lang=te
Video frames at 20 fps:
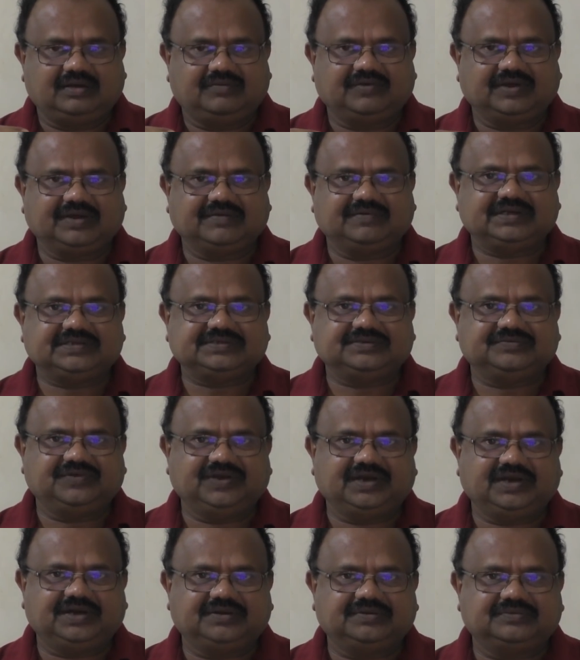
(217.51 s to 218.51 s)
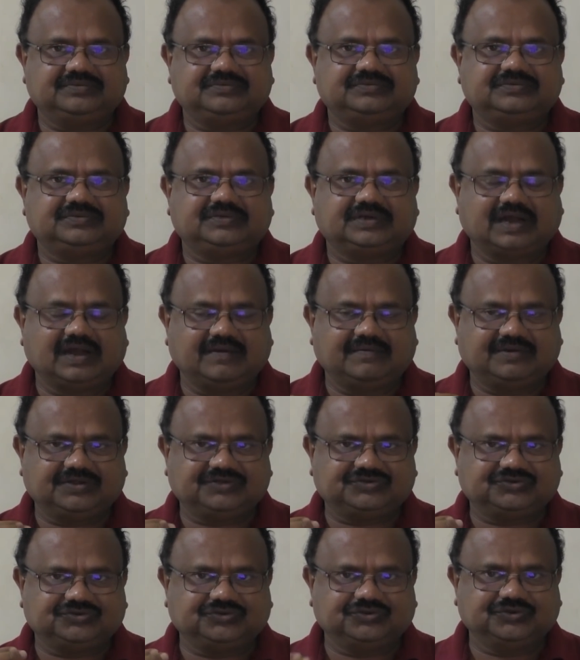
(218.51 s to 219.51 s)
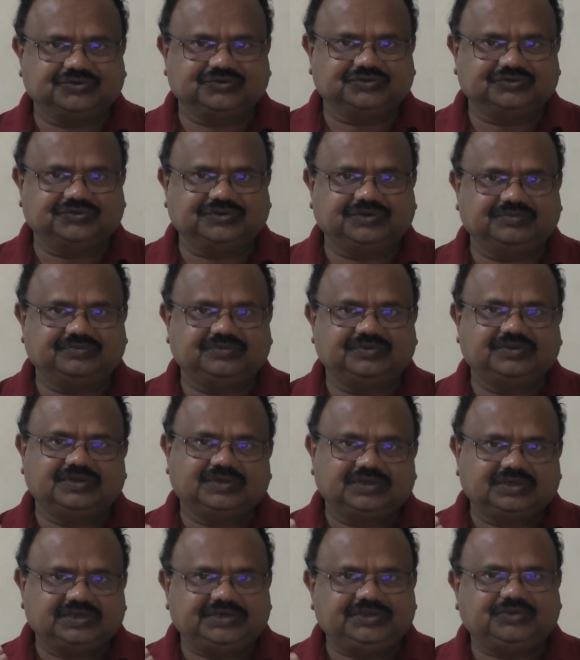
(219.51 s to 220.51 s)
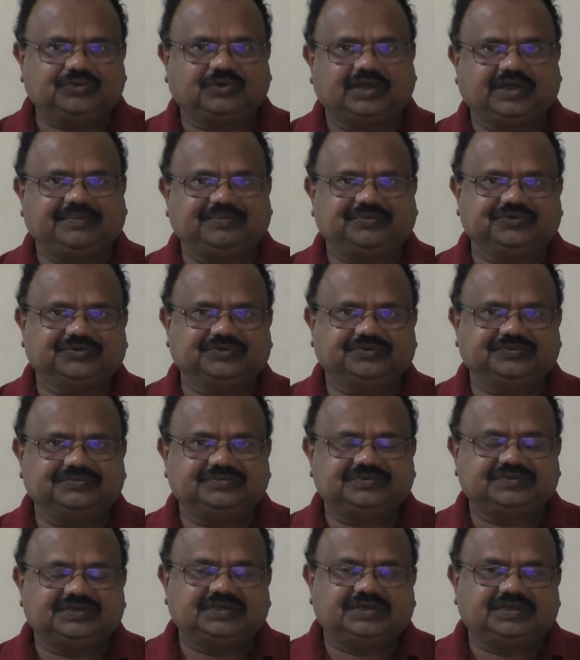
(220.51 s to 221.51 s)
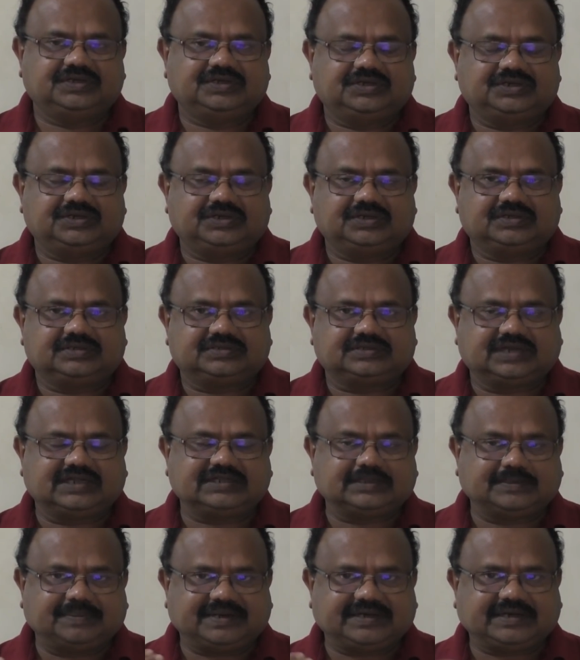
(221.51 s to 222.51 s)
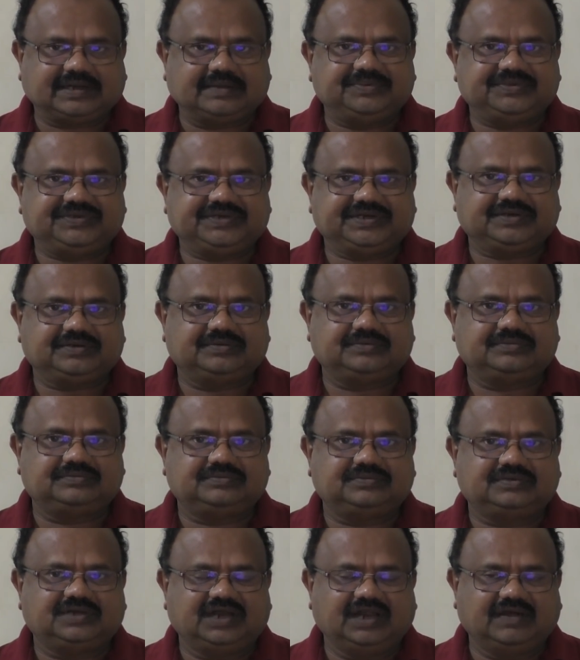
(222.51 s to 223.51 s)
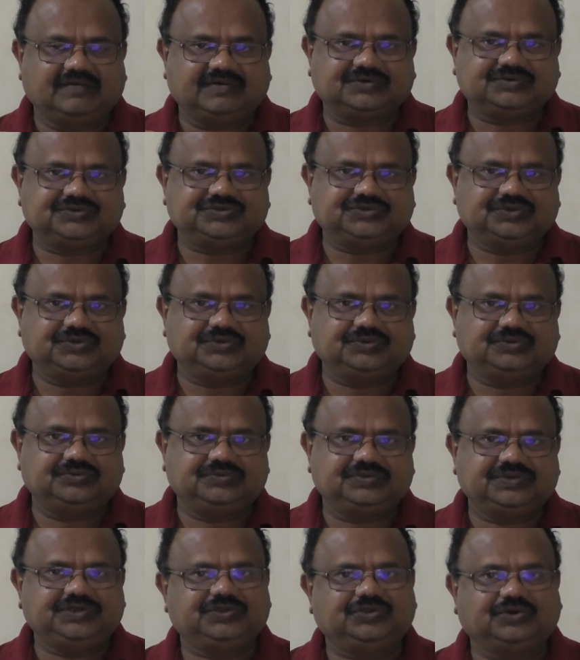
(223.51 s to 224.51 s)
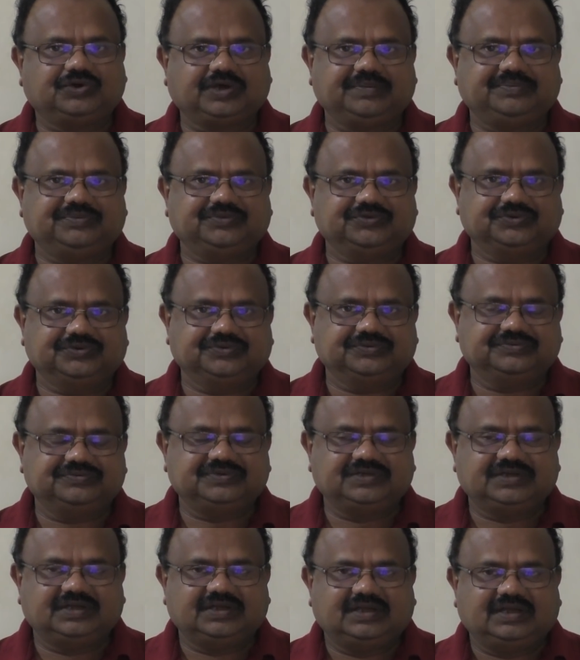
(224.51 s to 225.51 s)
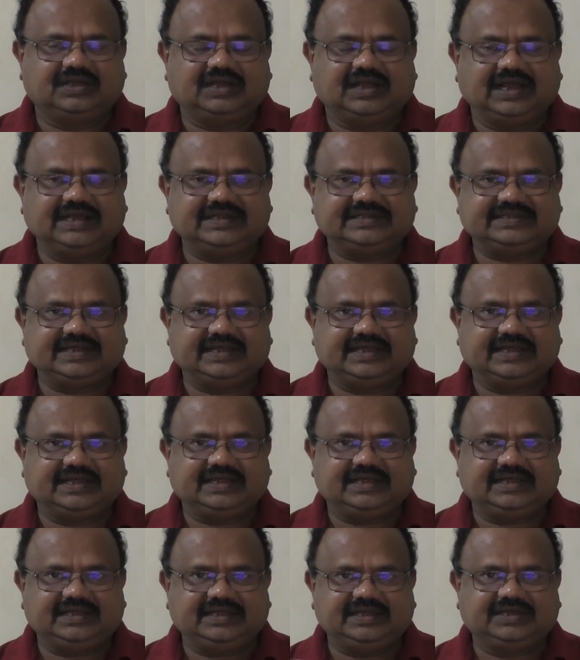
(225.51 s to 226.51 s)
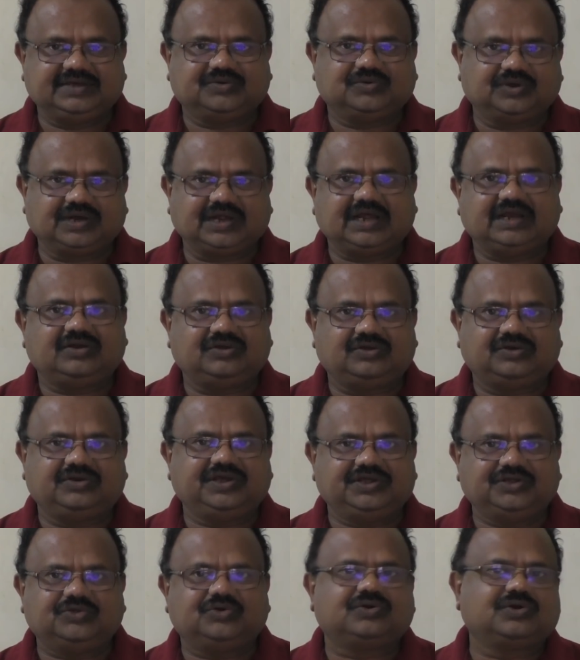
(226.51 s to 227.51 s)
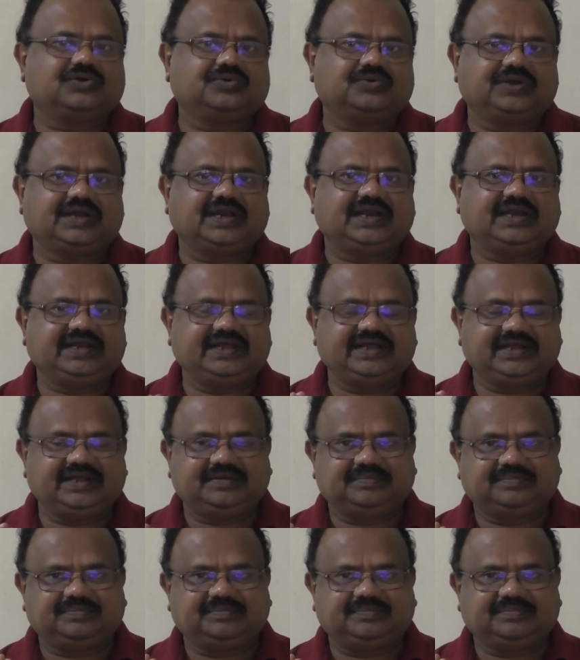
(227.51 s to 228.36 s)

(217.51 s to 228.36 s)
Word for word: వనవాసం వెళ్ళడం రావణాసుడితో యుద్ధం ఇది ఒక ఎపిసోడు తర్వాత పట్టాభిషేకం లవకుశులు ఇది ఒక ఎపిసోడు అయితే ఈ కోణాల్లో ఏదో ఒక కోణాన్ని